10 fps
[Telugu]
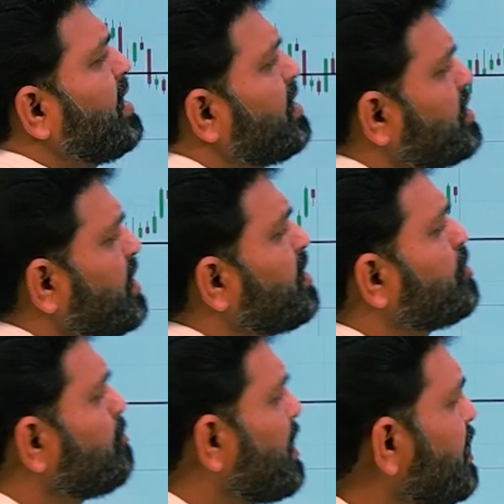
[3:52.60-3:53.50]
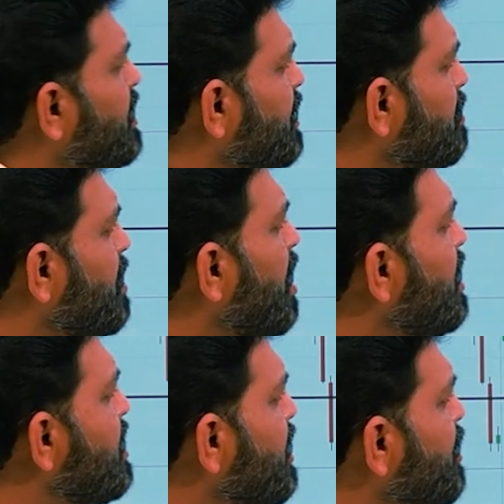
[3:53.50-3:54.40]
క్లియర్ చేయొచ్చు మనకి రేపు
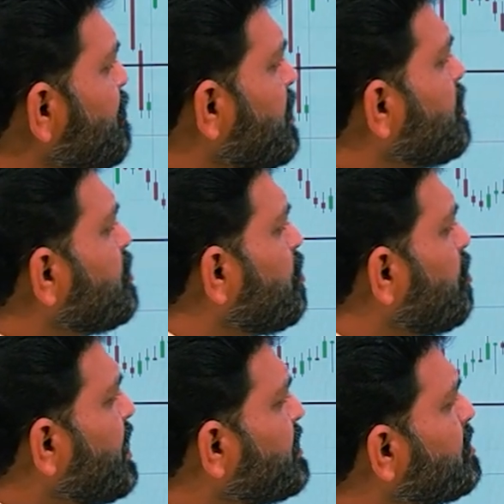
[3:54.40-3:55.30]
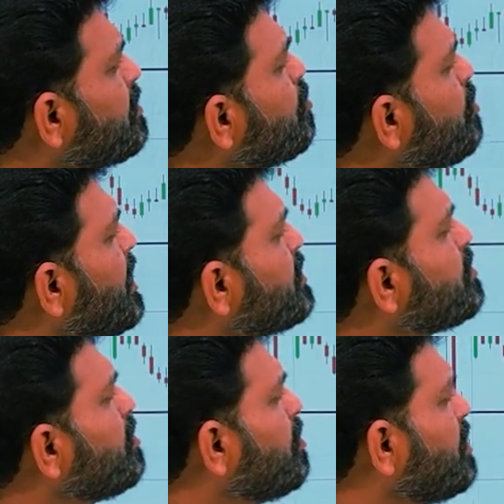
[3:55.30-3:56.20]
హాలిడే సో నెక్స్ట్ టూ
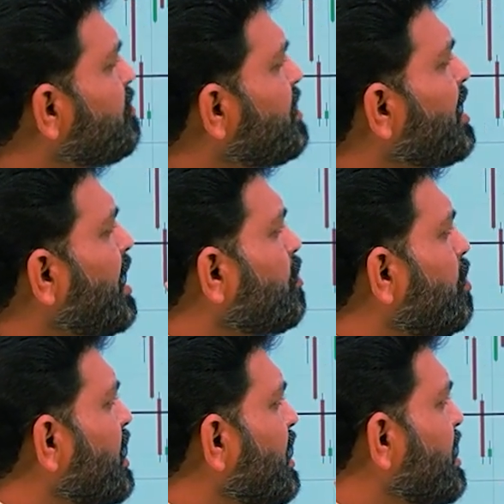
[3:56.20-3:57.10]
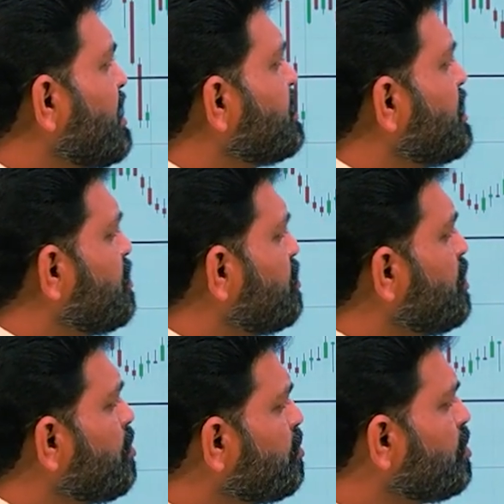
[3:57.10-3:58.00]
డేస్లో డెఫినెట్లీ అది కూడా క్లియర్ చేయొచ్చు
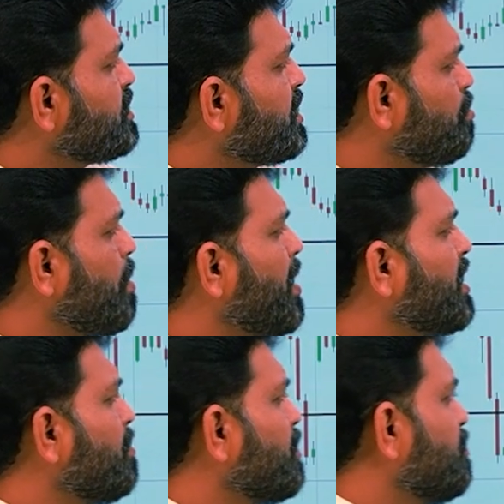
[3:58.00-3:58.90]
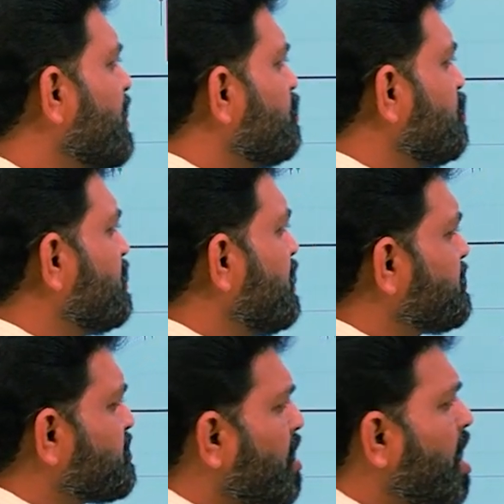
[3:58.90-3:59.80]
ఈరోజు వచ్చిన మొమెంటం బట్టి చూస్తే
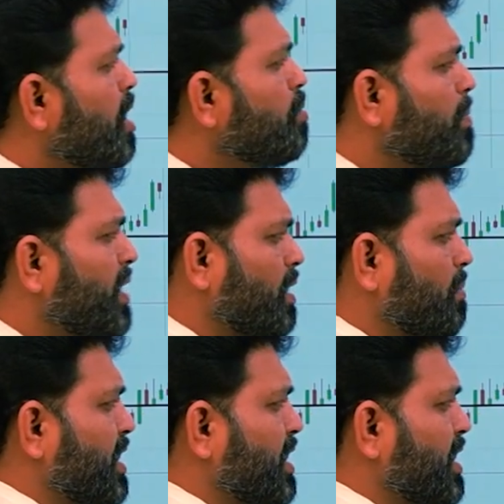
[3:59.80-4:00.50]
స్ట్రాంగ్ మొమెంటం